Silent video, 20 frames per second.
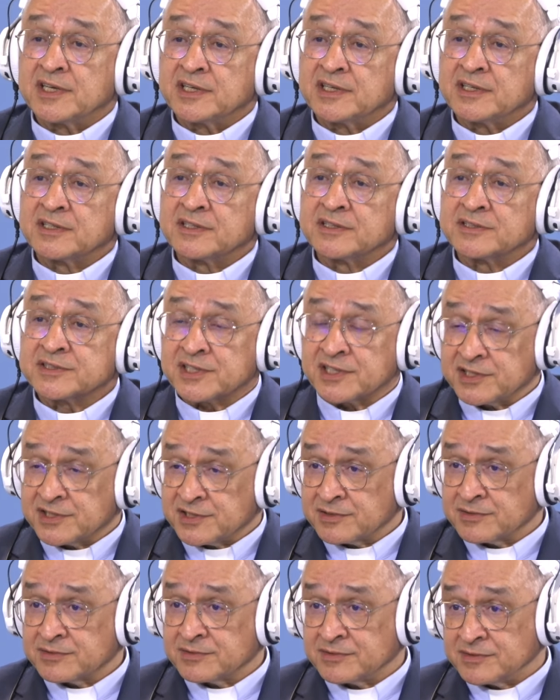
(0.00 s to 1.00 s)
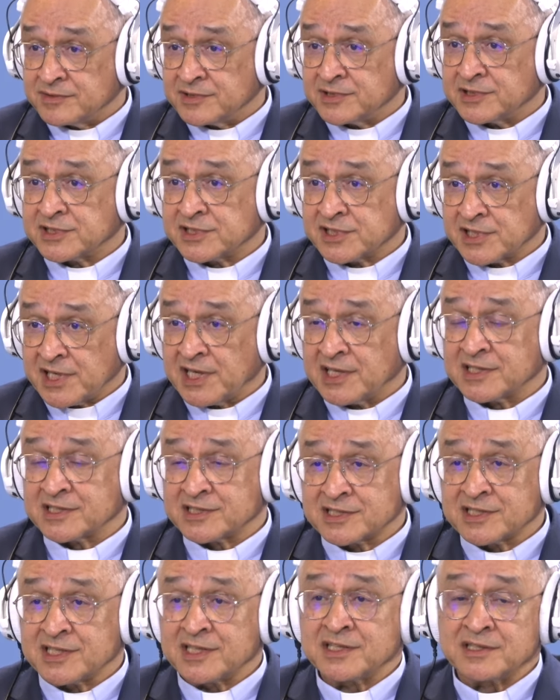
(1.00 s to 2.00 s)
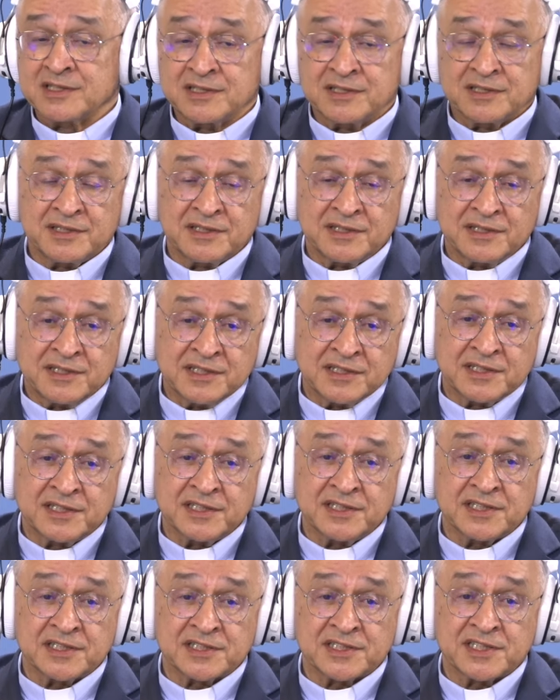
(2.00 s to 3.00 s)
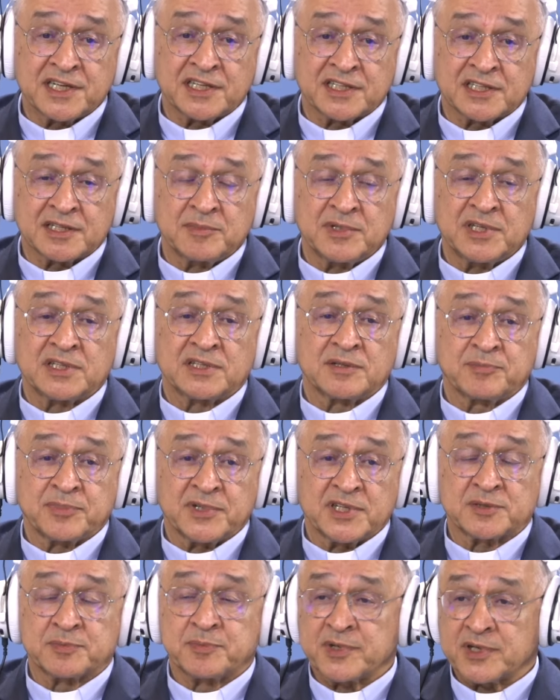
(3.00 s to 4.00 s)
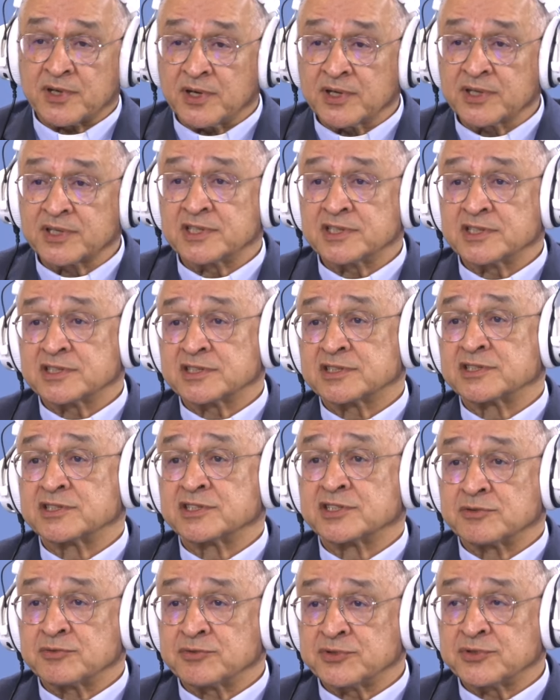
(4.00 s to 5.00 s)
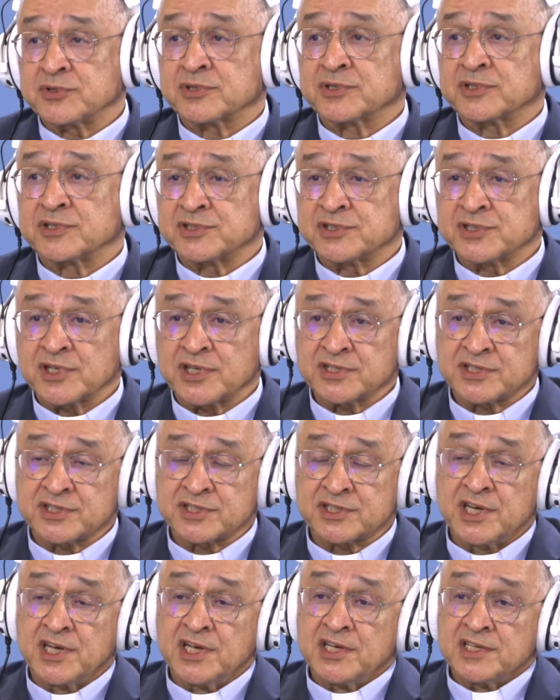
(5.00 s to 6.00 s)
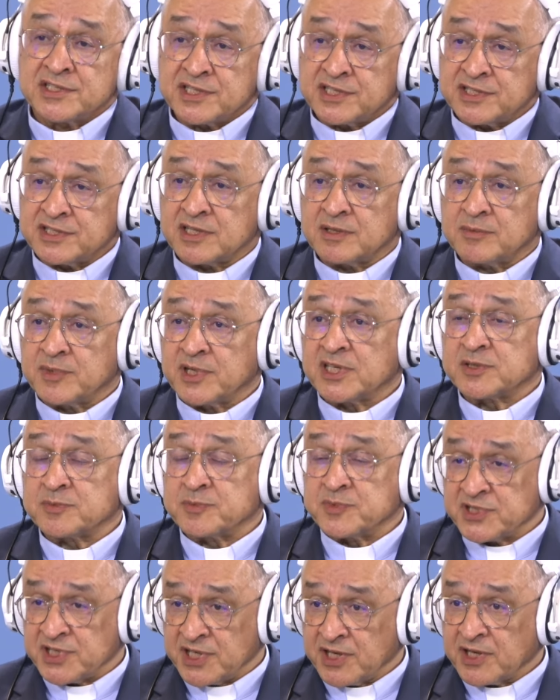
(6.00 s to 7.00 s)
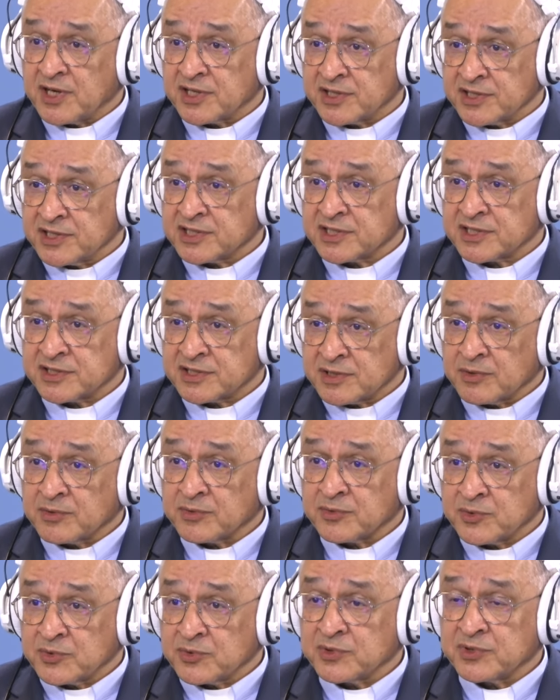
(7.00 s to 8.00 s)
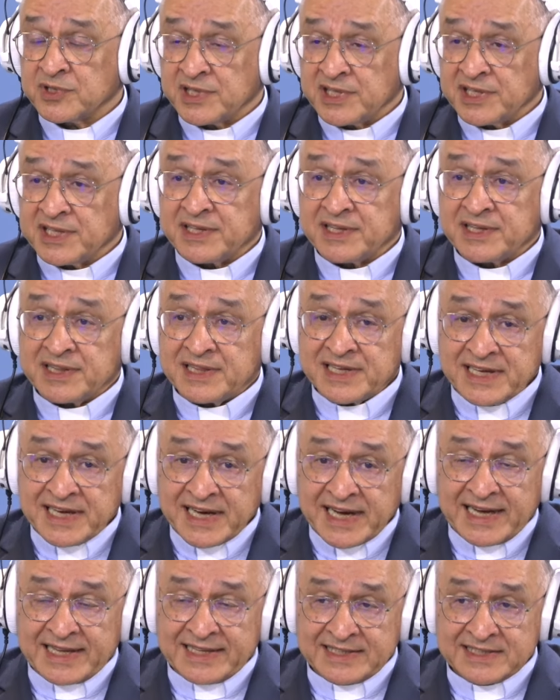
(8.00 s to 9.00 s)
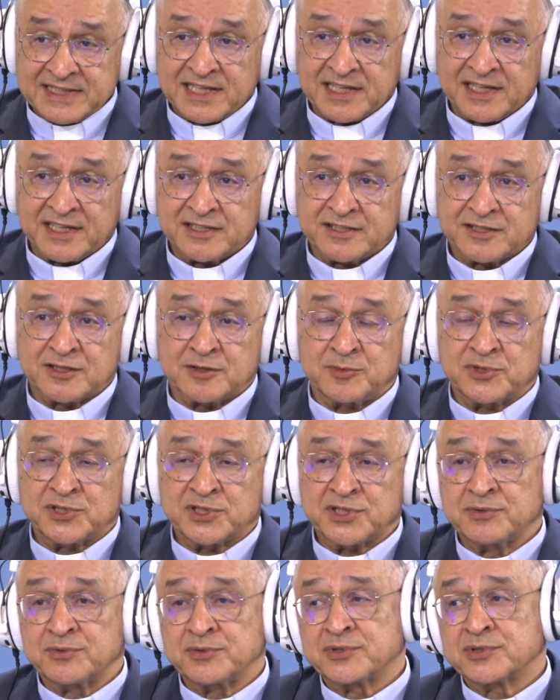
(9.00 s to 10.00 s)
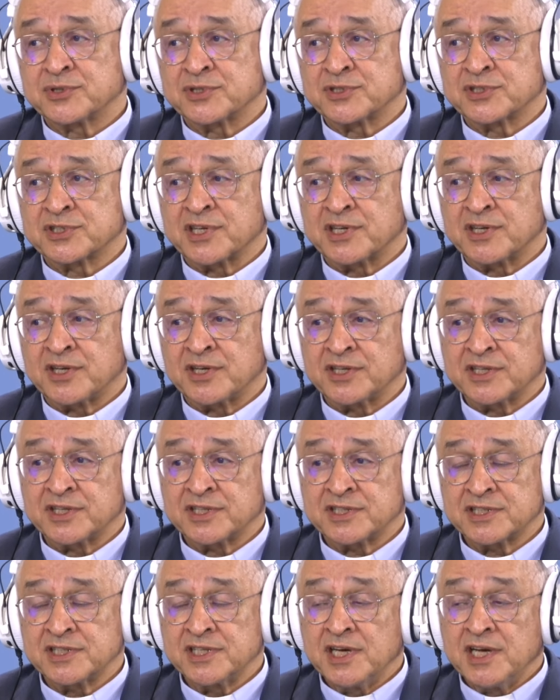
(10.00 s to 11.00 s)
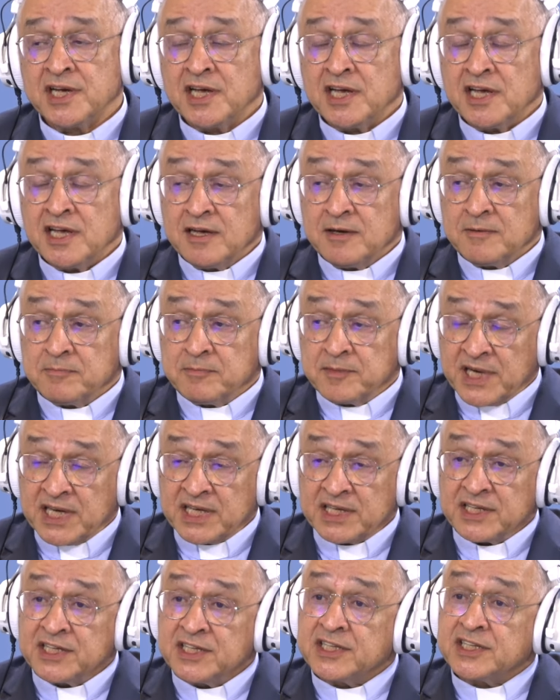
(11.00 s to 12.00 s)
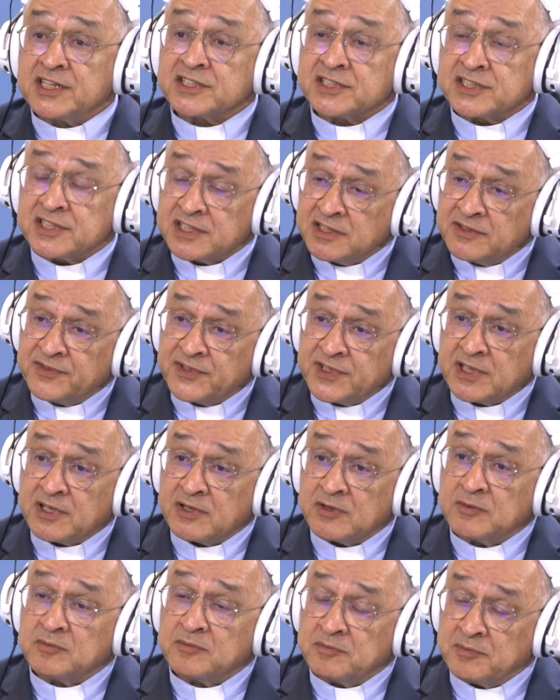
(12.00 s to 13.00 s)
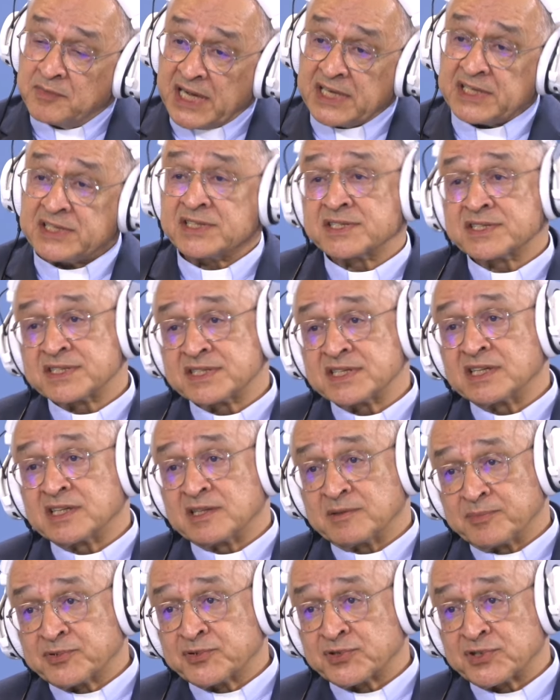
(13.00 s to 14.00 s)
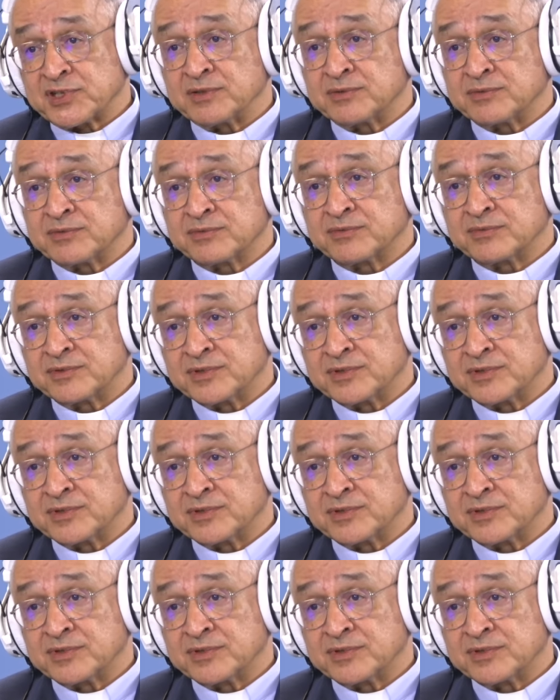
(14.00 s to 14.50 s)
eh, sejam as aquelas detidas diretamente pelas paróquias, instituições religiosas, seja também as misericórdias que estão ligadas à Igreja como instituições canónicas, mas, e que significam mais de 60%